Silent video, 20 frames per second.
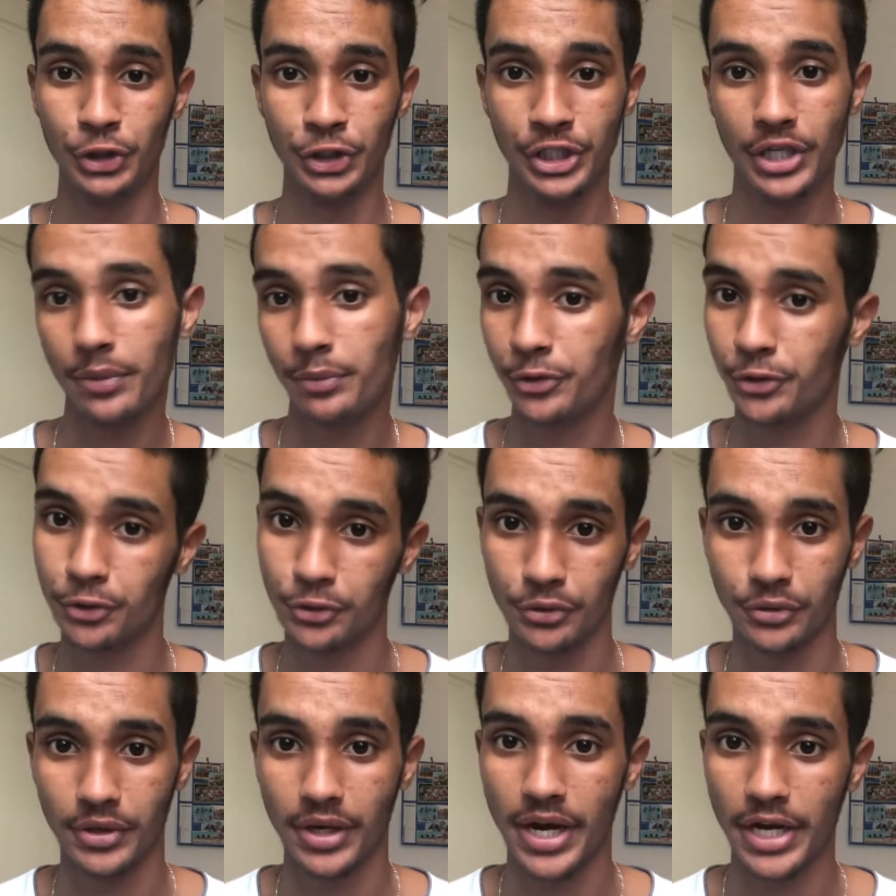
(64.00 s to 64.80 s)
j'aime
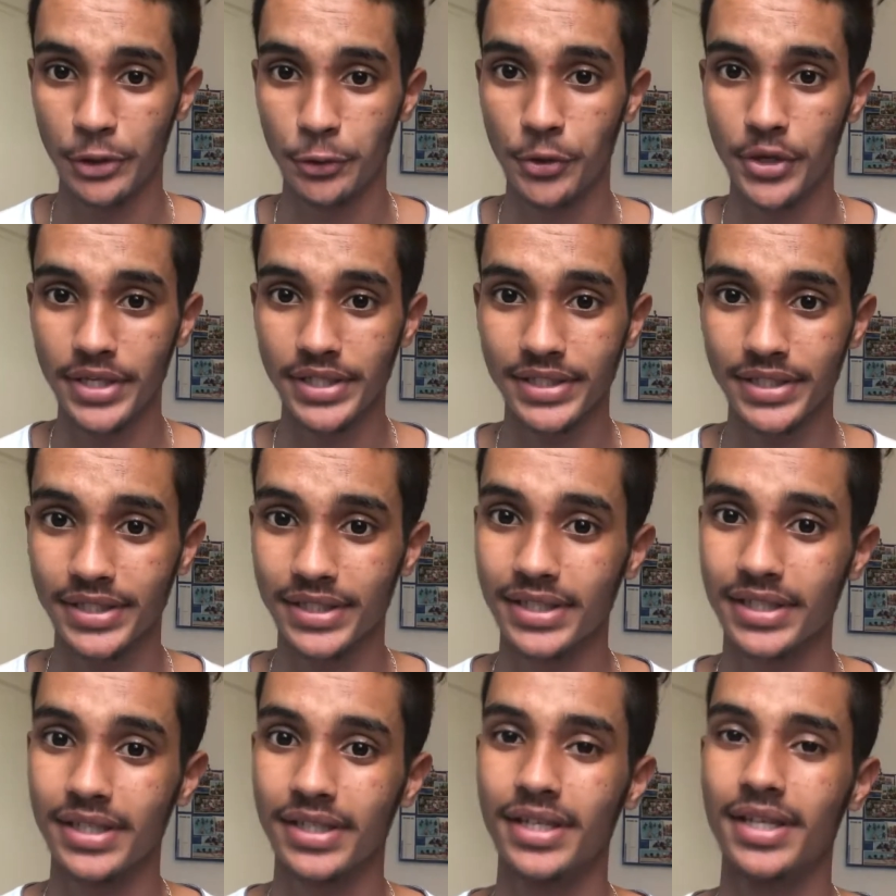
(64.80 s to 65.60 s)
sur
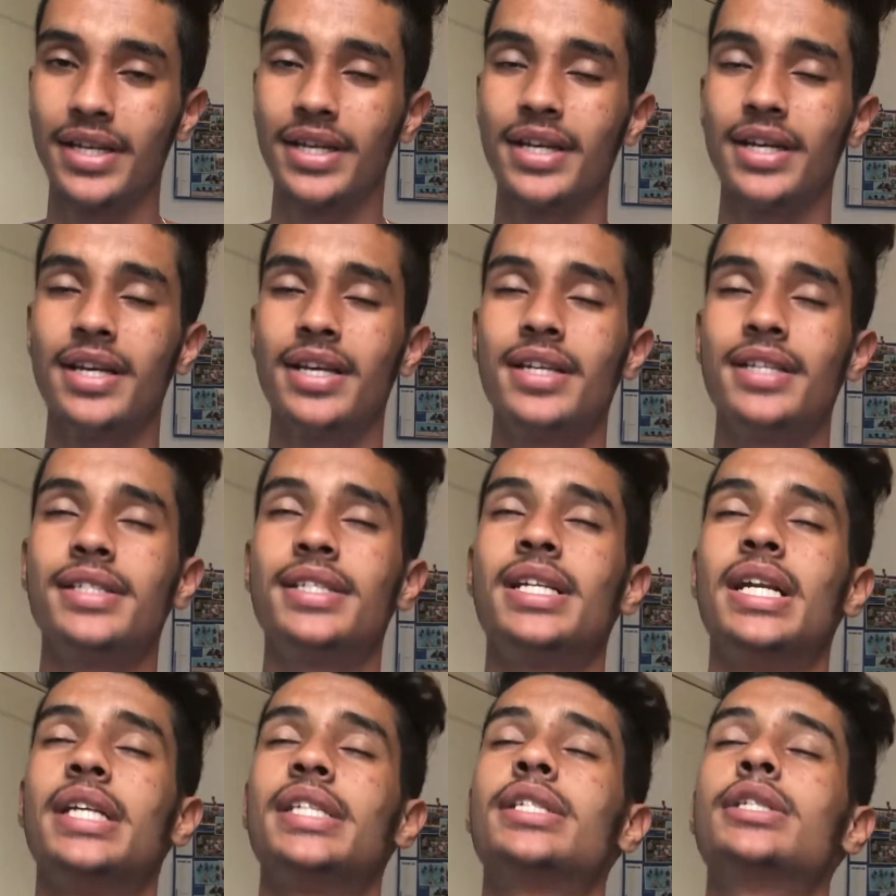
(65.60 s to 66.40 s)
iOS,
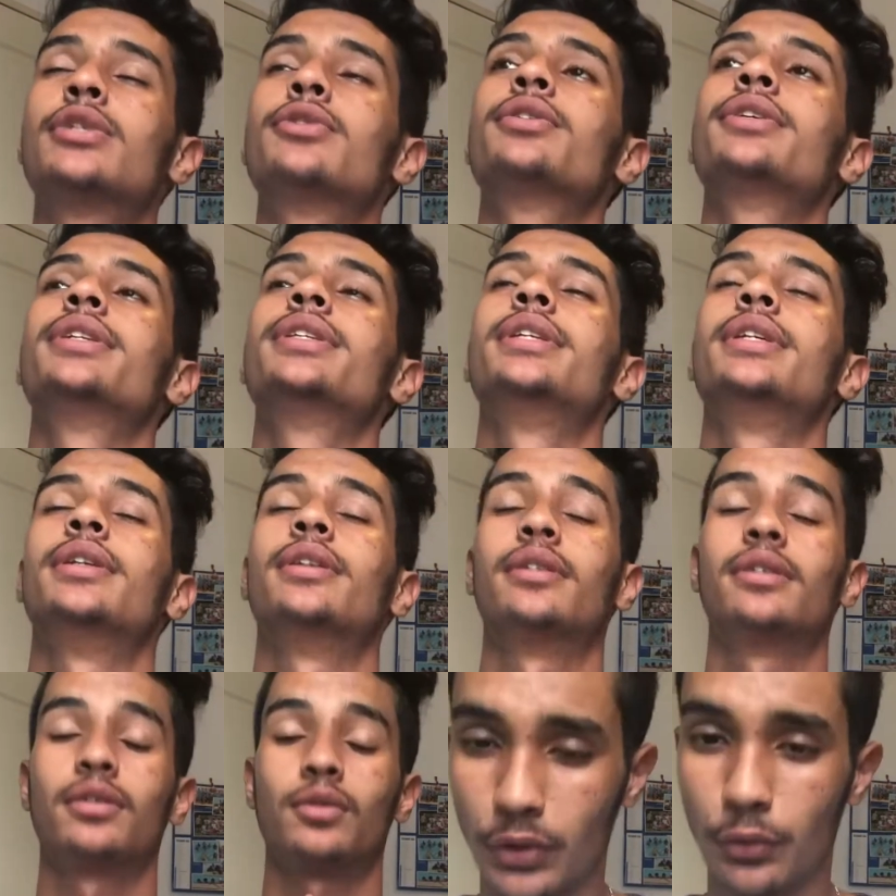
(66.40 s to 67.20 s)
c'est la sécurité.
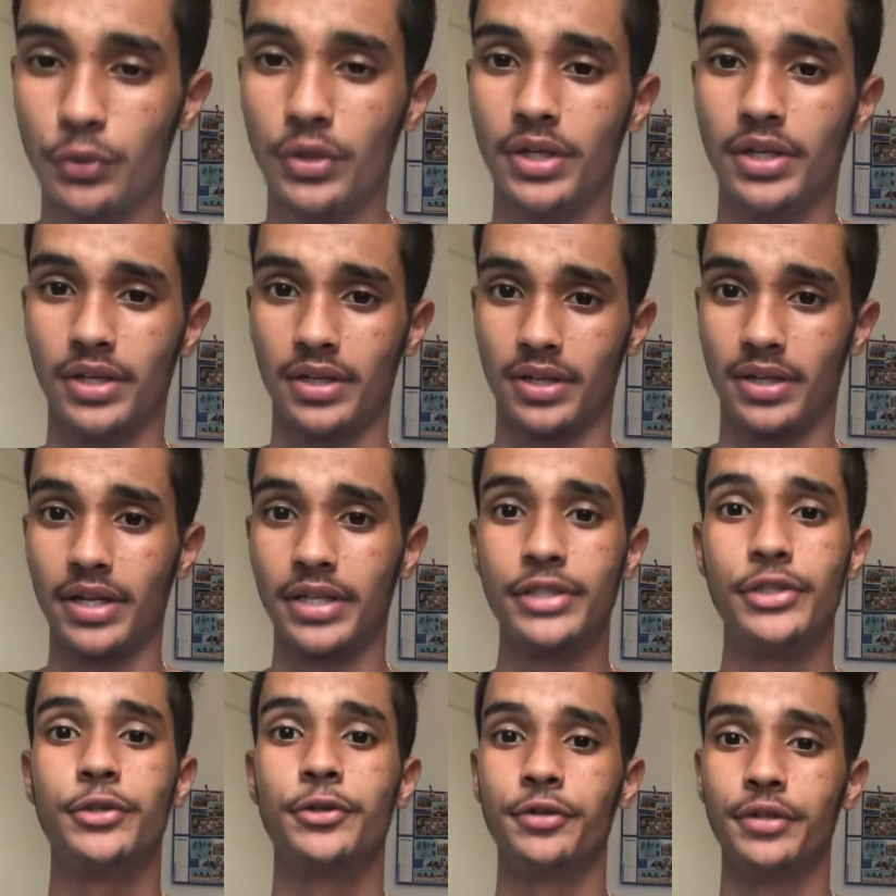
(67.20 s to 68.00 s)
Oui, la
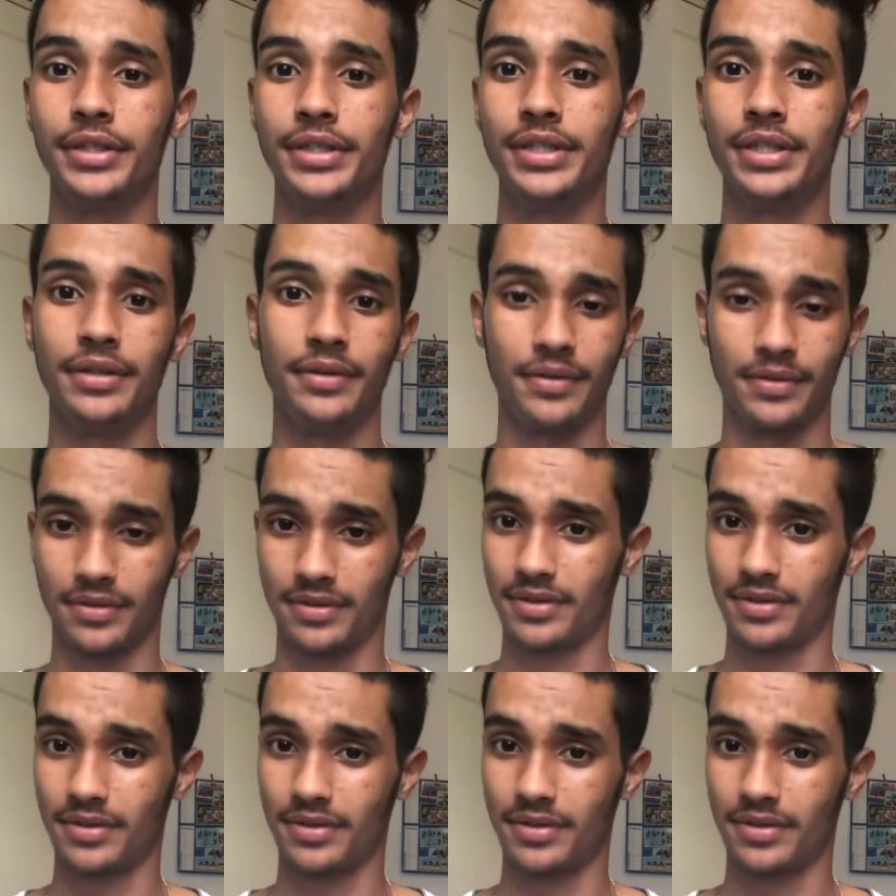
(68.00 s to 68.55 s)
sécurité.